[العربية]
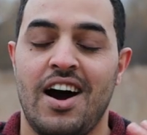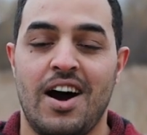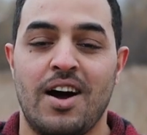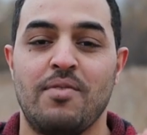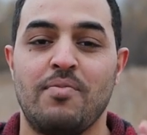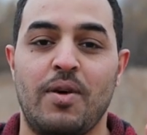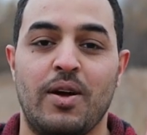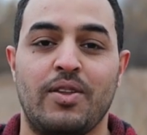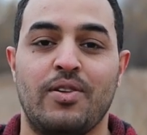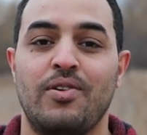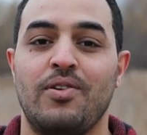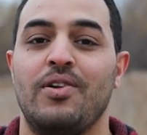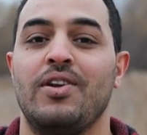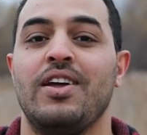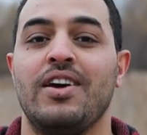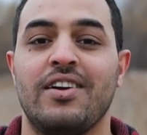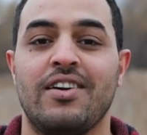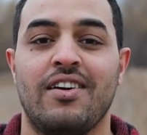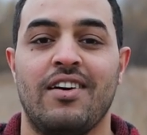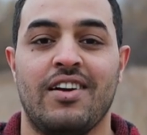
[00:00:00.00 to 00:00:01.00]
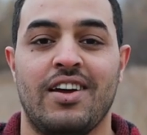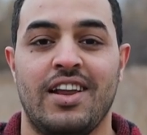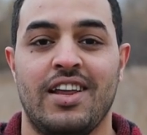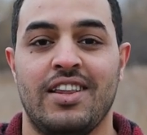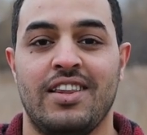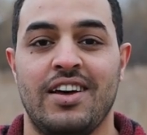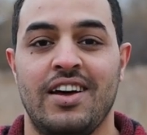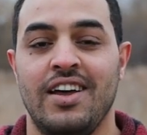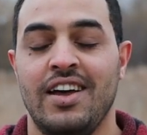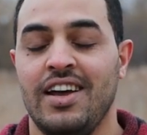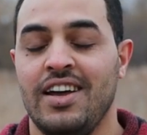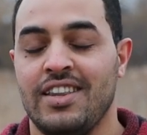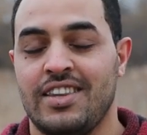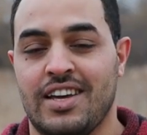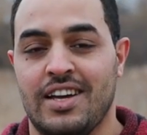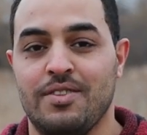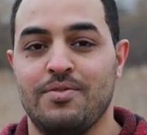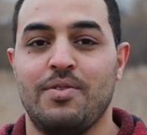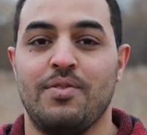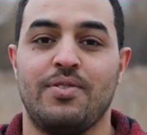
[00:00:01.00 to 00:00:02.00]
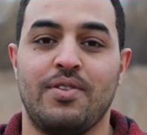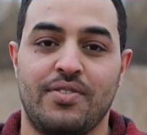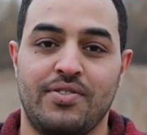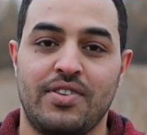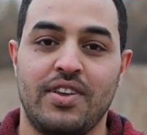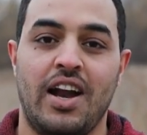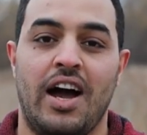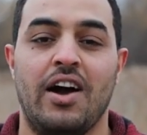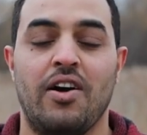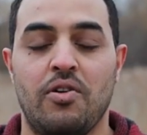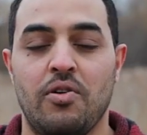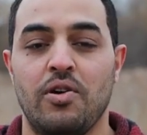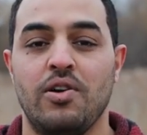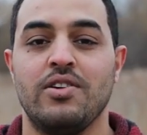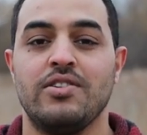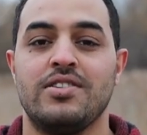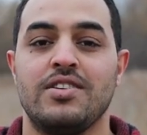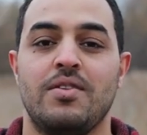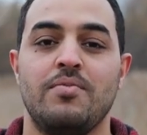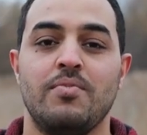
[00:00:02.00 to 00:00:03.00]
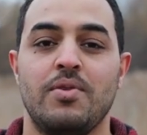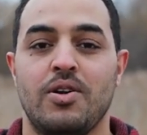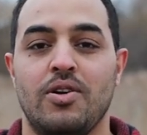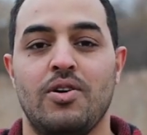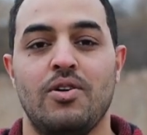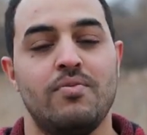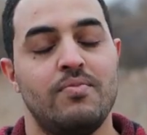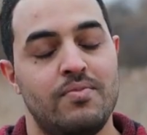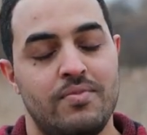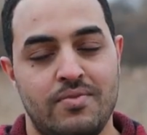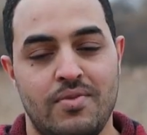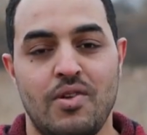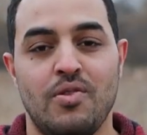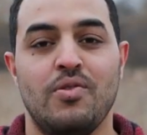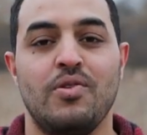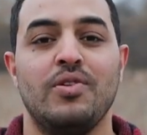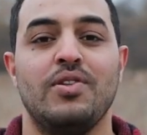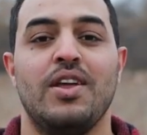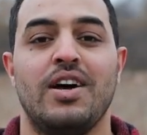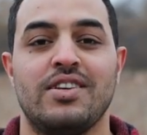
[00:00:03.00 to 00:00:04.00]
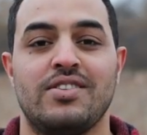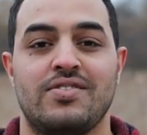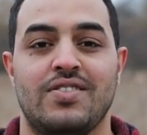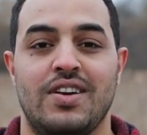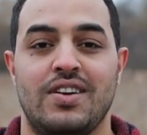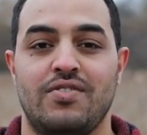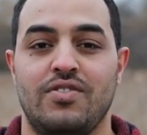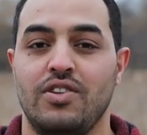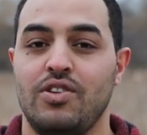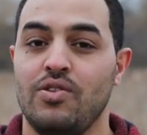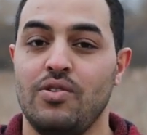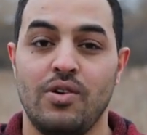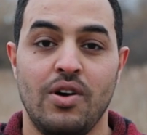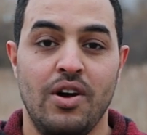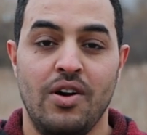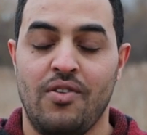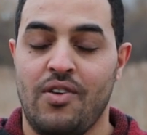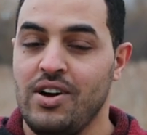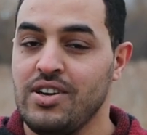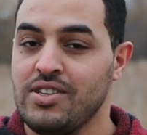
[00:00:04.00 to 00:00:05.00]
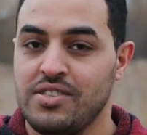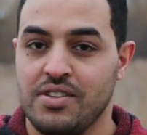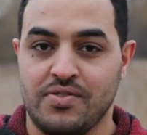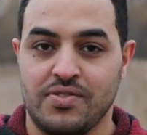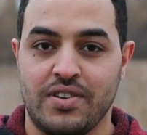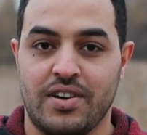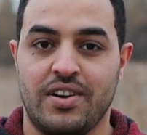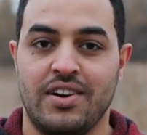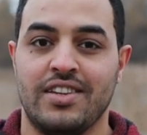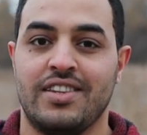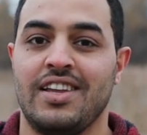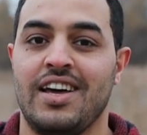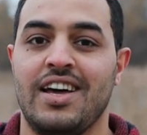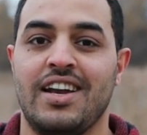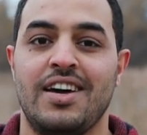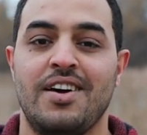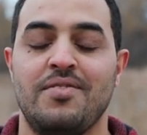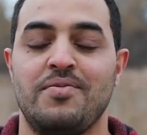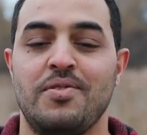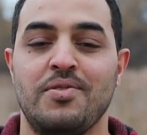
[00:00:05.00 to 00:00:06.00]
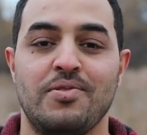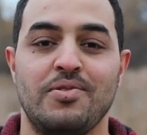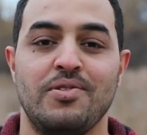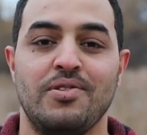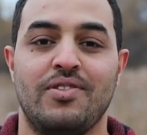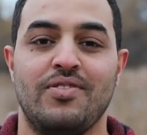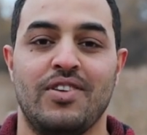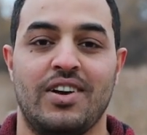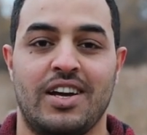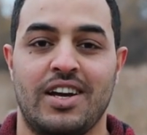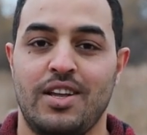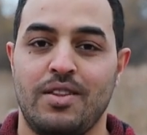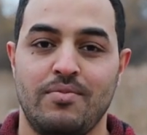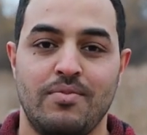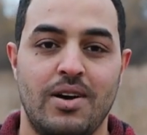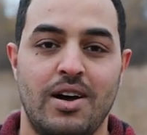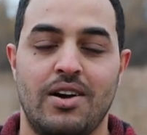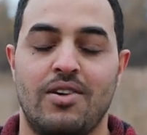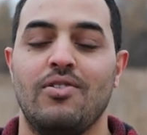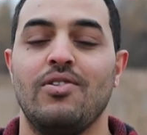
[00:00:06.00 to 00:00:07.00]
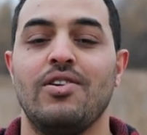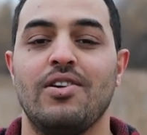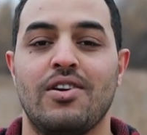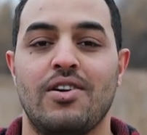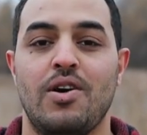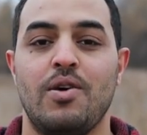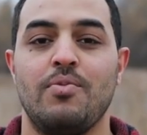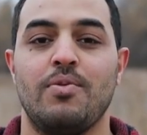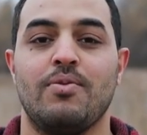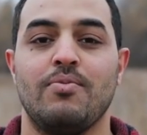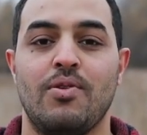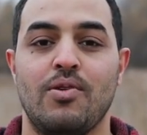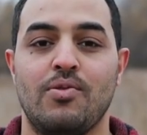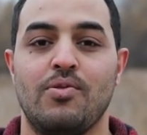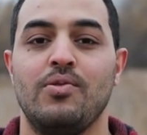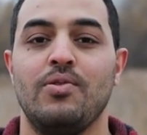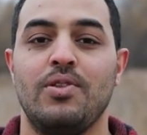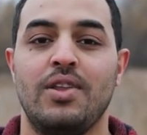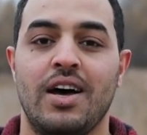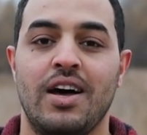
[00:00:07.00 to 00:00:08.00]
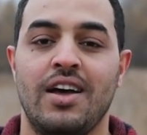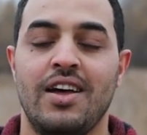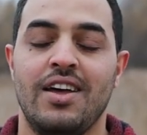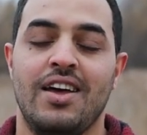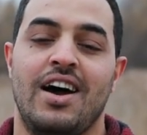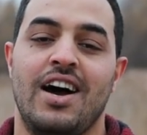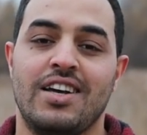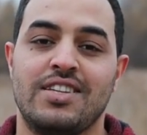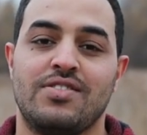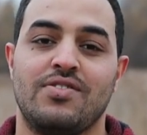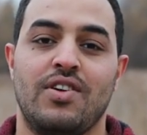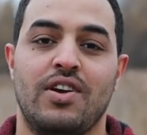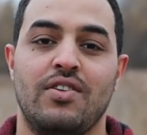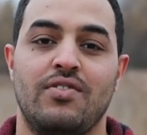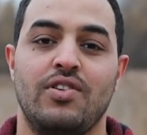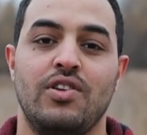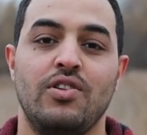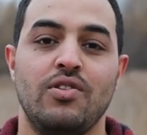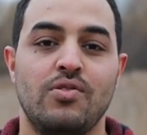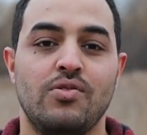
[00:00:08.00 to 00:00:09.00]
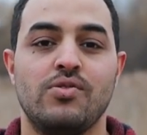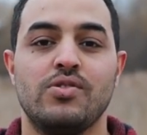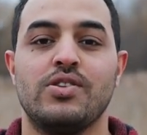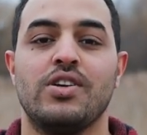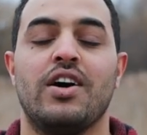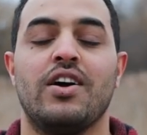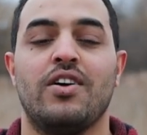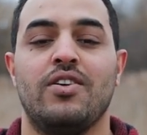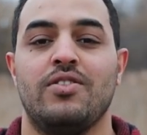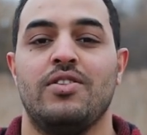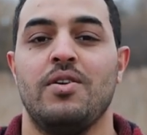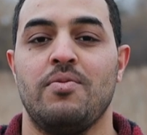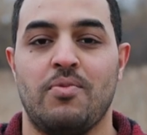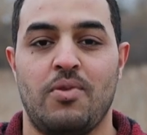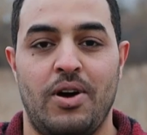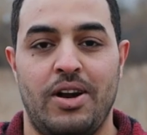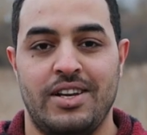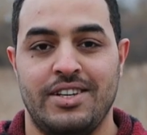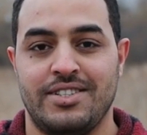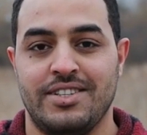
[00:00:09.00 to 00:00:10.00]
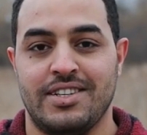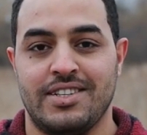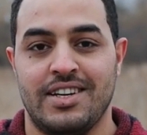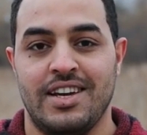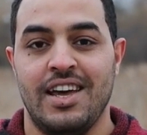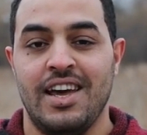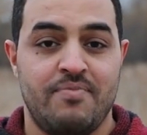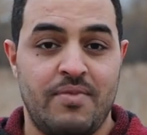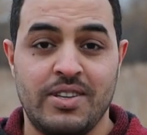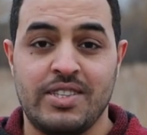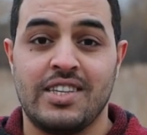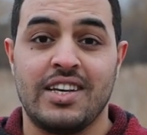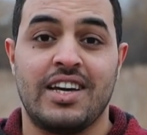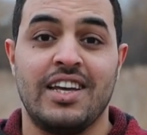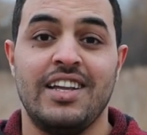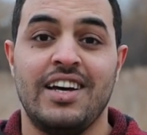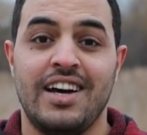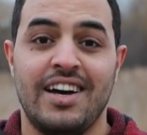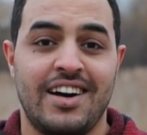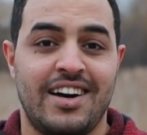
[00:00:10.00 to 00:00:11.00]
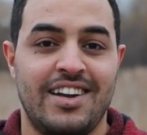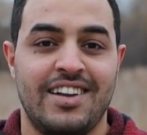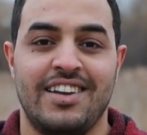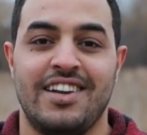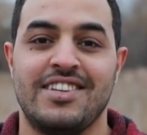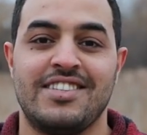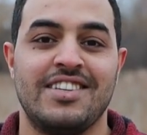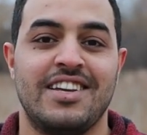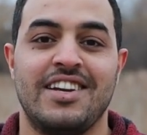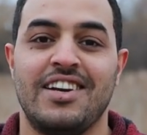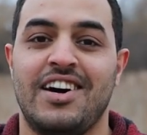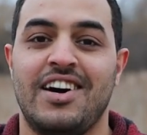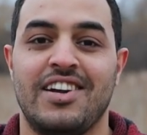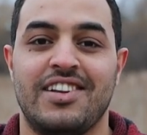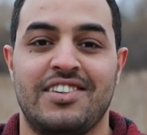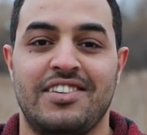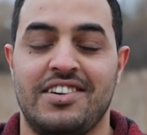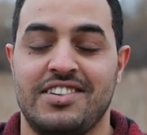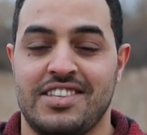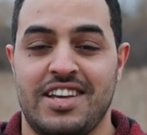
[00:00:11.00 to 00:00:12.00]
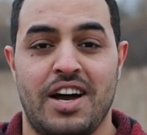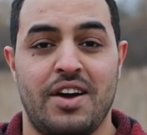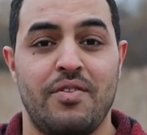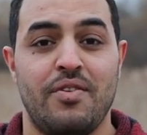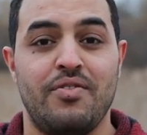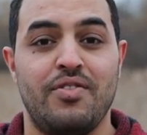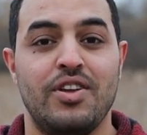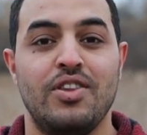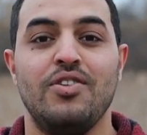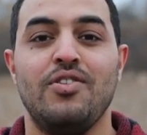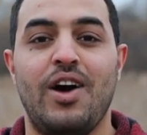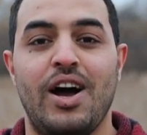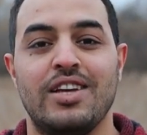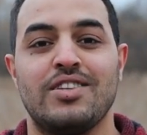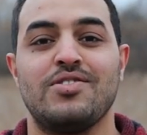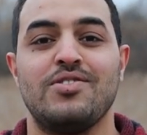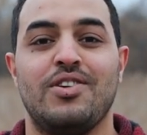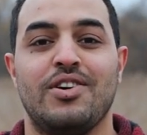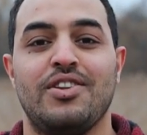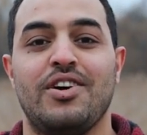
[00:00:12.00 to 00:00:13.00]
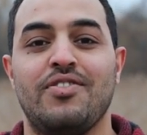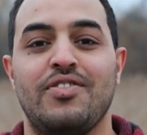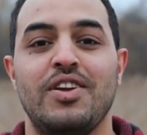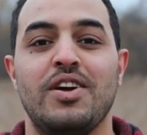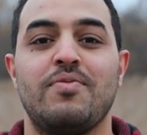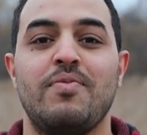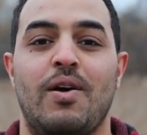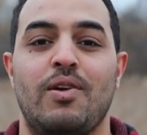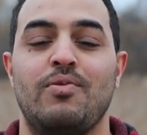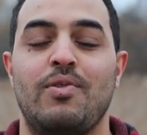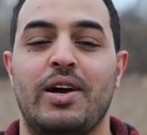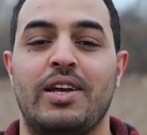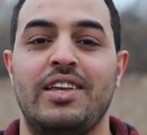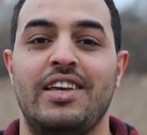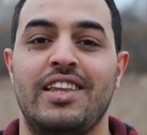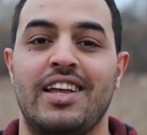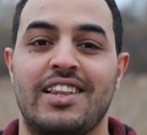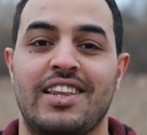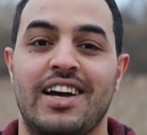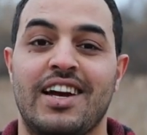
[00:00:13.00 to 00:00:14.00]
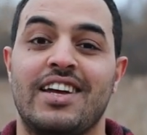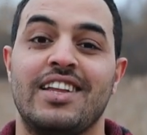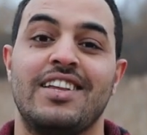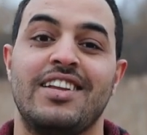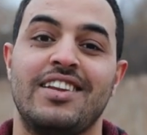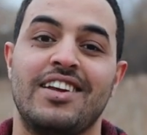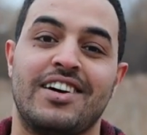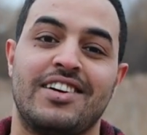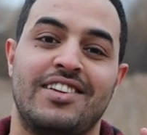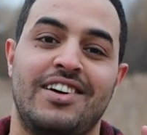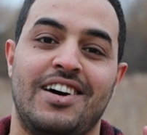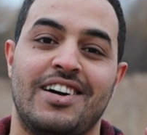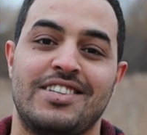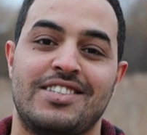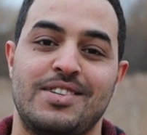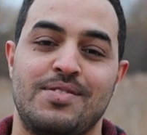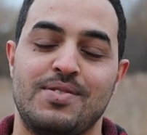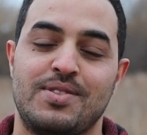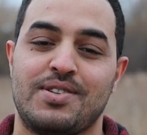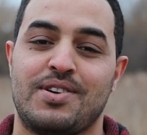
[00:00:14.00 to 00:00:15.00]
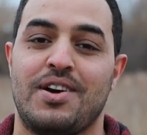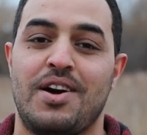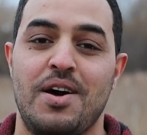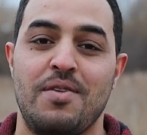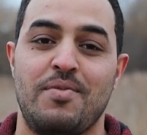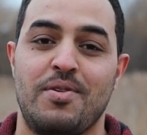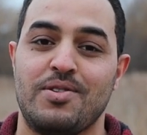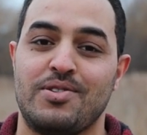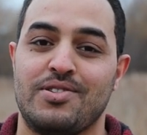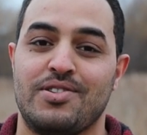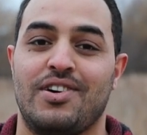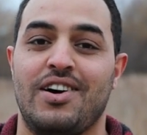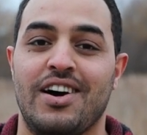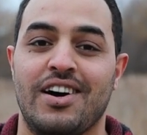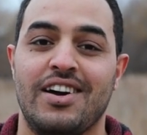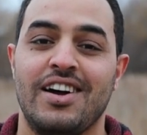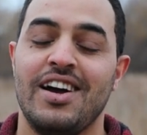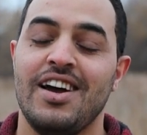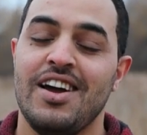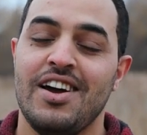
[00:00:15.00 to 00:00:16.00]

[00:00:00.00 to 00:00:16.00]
اربع طرق الهجره لكندا اتكلمت بالتفصيل عن كل نظام منهم موجود اسفل الفيديو واي استفسارات انا موجود في الخدمه كل الروابط موجوده اسفل الفيديو وظاهره قدامكم على الشاشه بس كده خلصنا النهارده اذا عجبك الفيديو وحاسس ان هو اضاف ليك معلومه جديده اتاكد متاكد انك ضاغط سبسكرايب او اشتراك